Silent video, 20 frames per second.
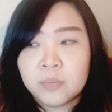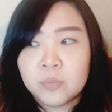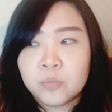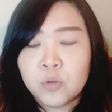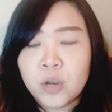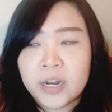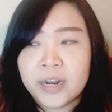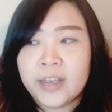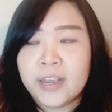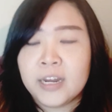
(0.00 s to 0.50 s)

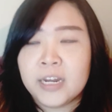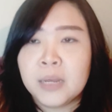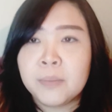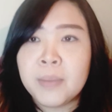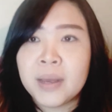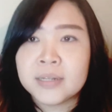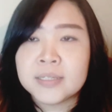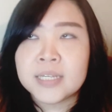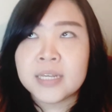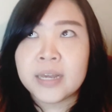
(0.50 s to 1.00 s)
bukan rekening
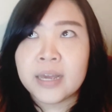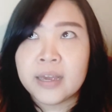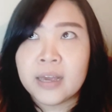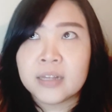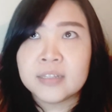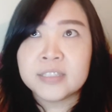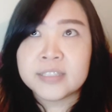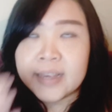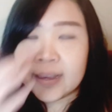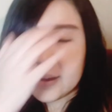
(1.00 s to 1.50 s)
bank sih
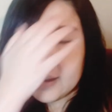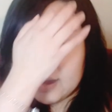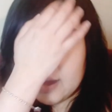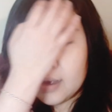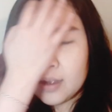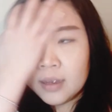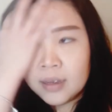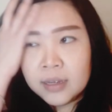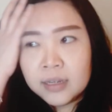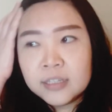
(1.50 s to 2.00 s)
kayak cek ya
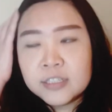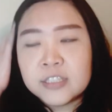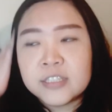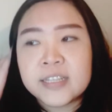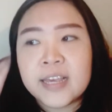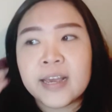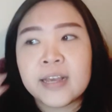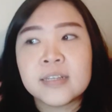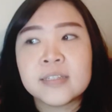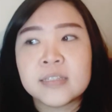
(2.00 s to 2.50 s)

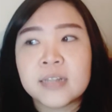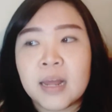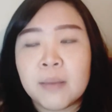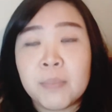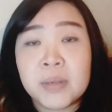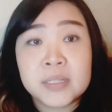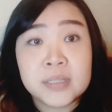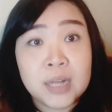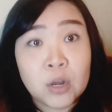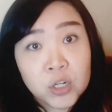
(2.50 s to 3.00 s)
cek selama
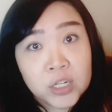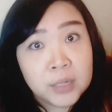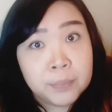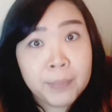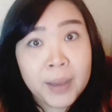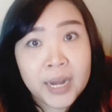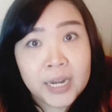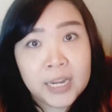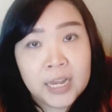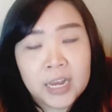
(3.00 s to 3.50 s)
setahun di
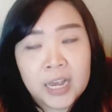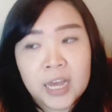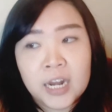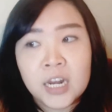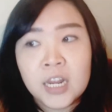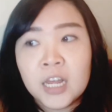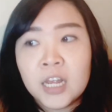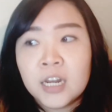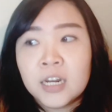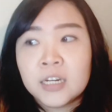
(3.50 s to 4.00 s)
depan ya
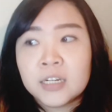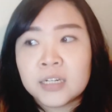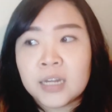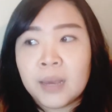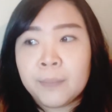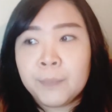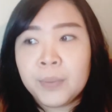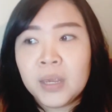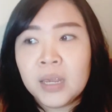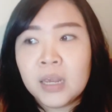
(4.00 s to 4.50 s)
kan
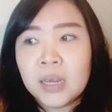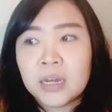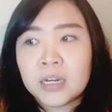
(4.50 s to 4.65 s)
tapi